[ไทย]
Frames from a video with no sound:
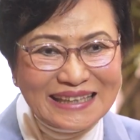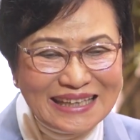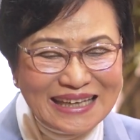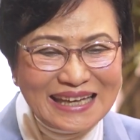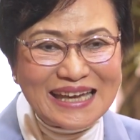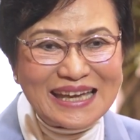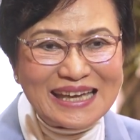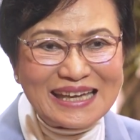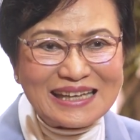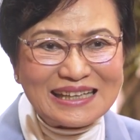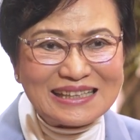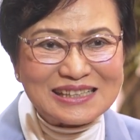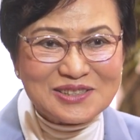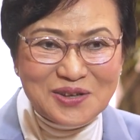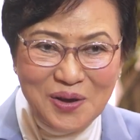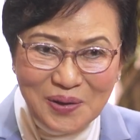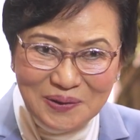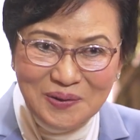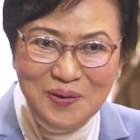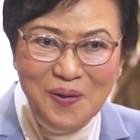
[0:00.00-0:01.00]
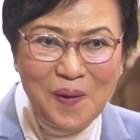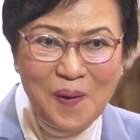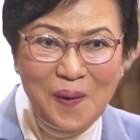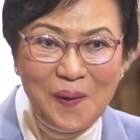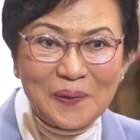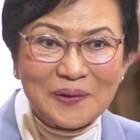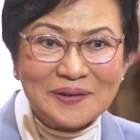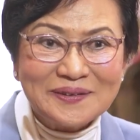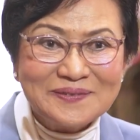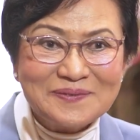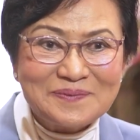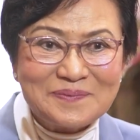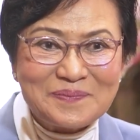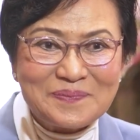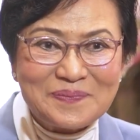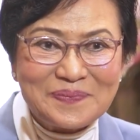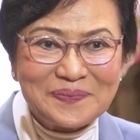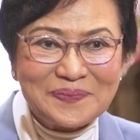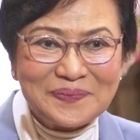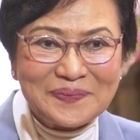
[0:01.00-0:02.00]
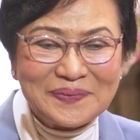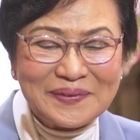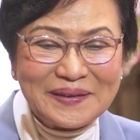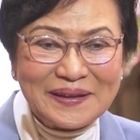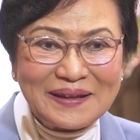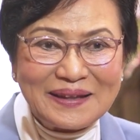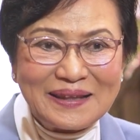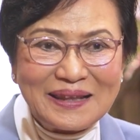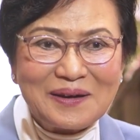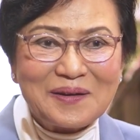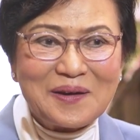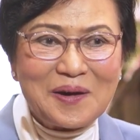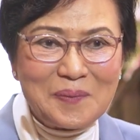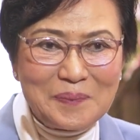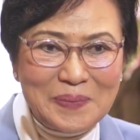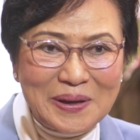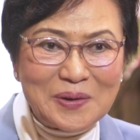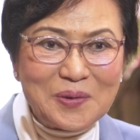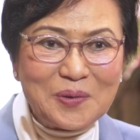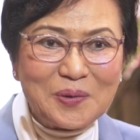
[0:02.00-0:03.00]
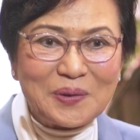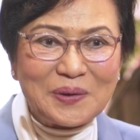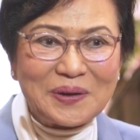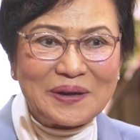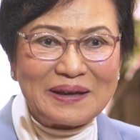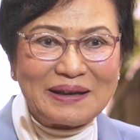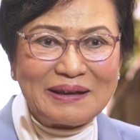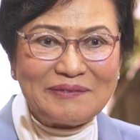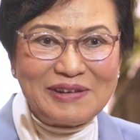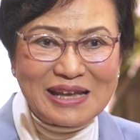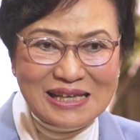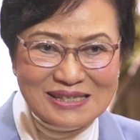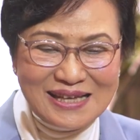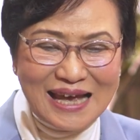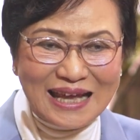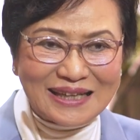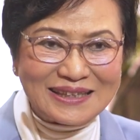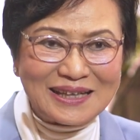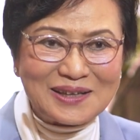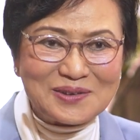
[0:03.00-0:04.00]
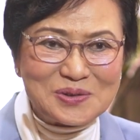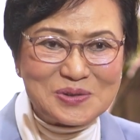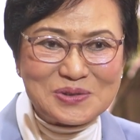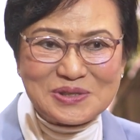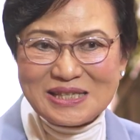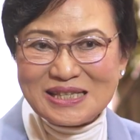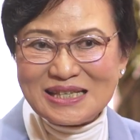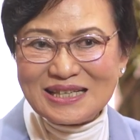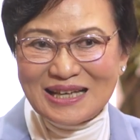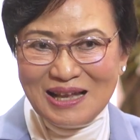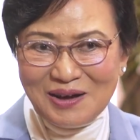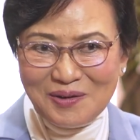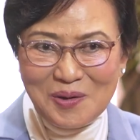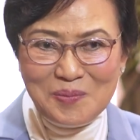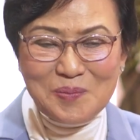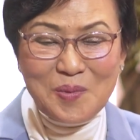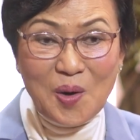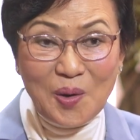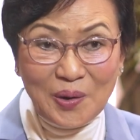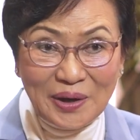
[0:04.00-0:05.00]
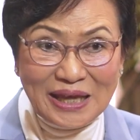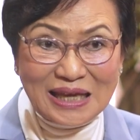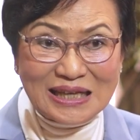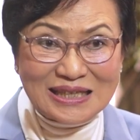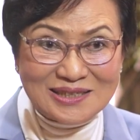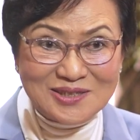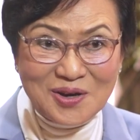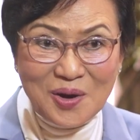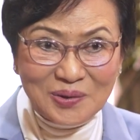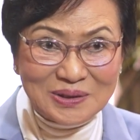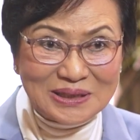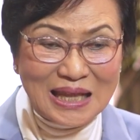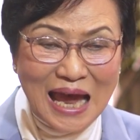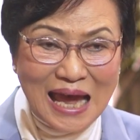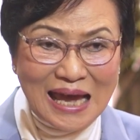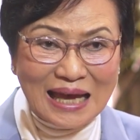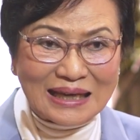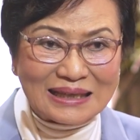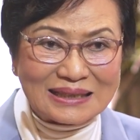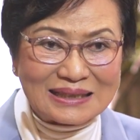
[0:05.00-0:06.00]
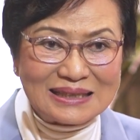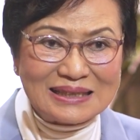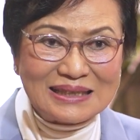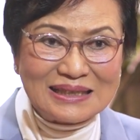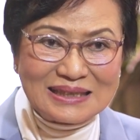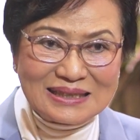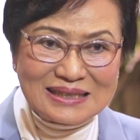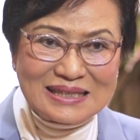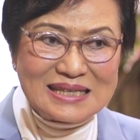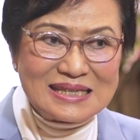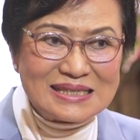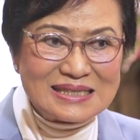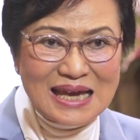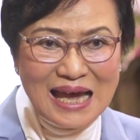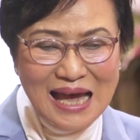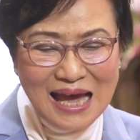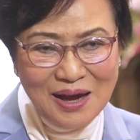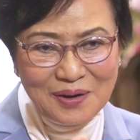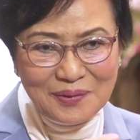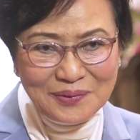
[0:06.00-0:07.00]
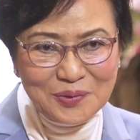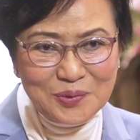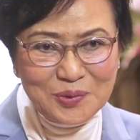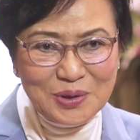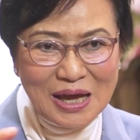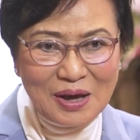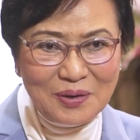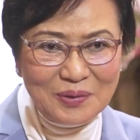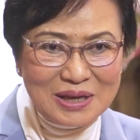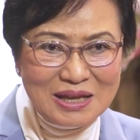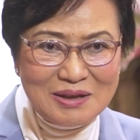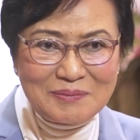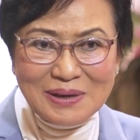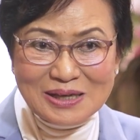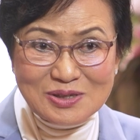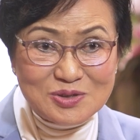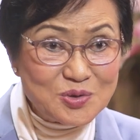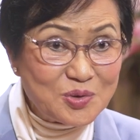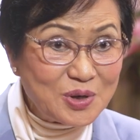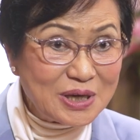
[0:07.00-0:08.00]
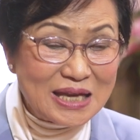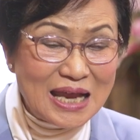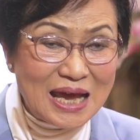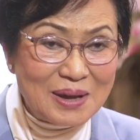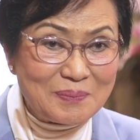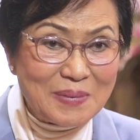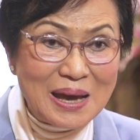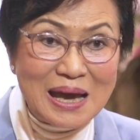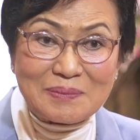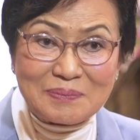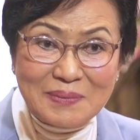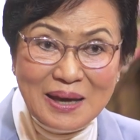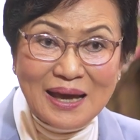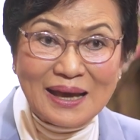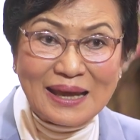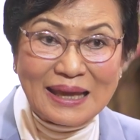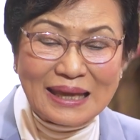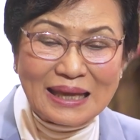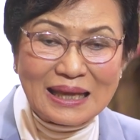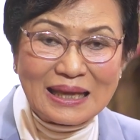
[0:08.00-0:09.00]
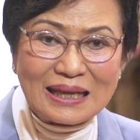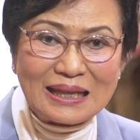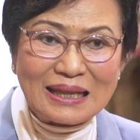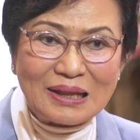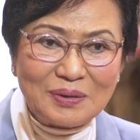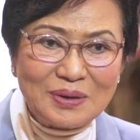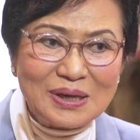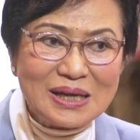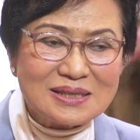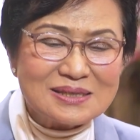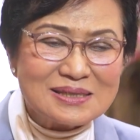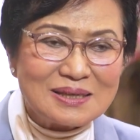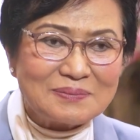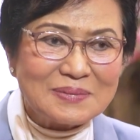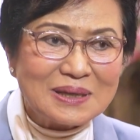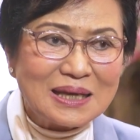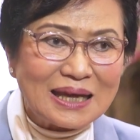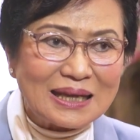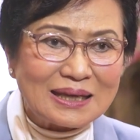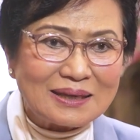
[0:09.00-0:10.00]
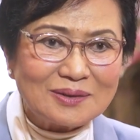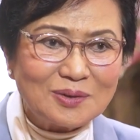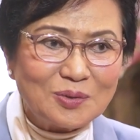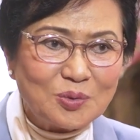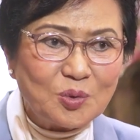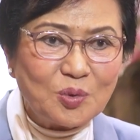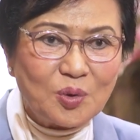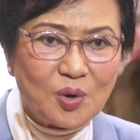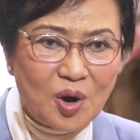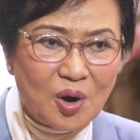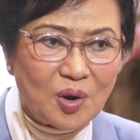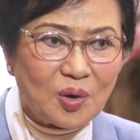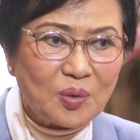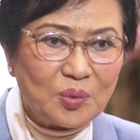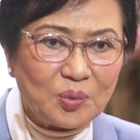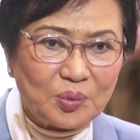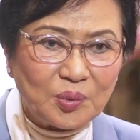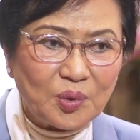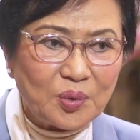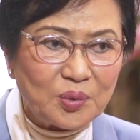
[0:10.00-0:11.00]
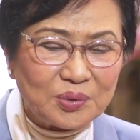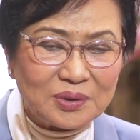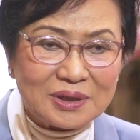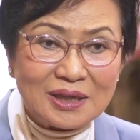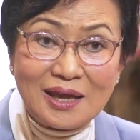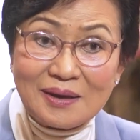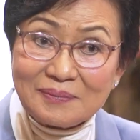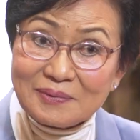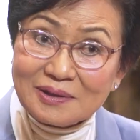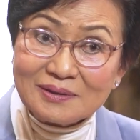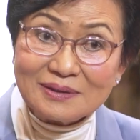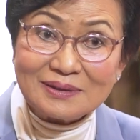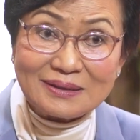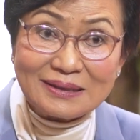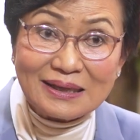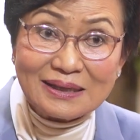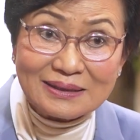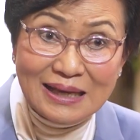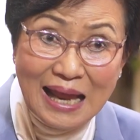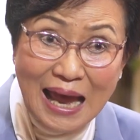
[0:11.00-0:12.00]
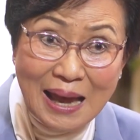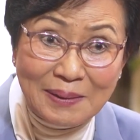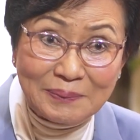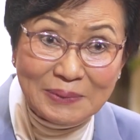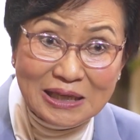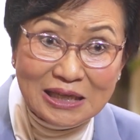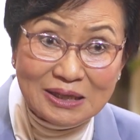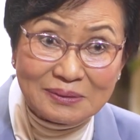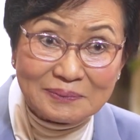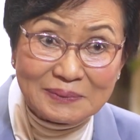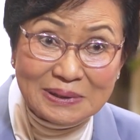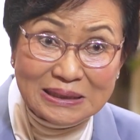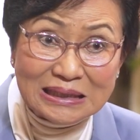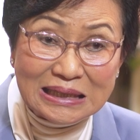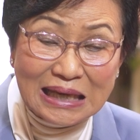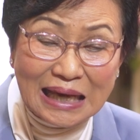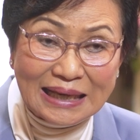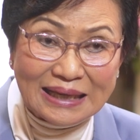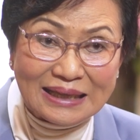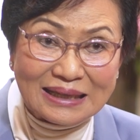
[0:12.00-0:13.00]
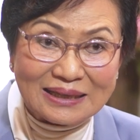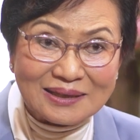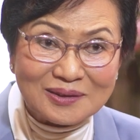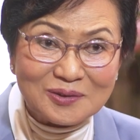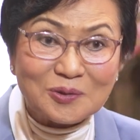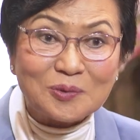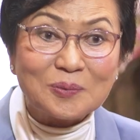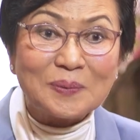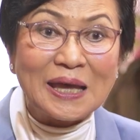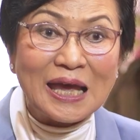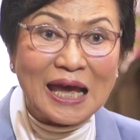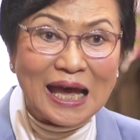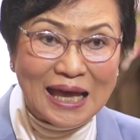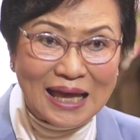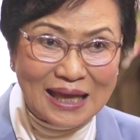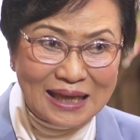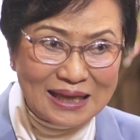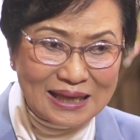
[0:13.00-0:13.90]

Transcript: ที่สอดคล้องแล้วก็เป็นคนวิทยาศาสตร์เทคโนโลยีเราก็มองเห็นช่องทางที่จะเอานู่นเอานี่มาช่วยได้มากมายแล้วเรื่องสำคัญทุกของกรุงเทพก็คือเรื่องน้ำอีกเหมือนกันถูกไหมฮะ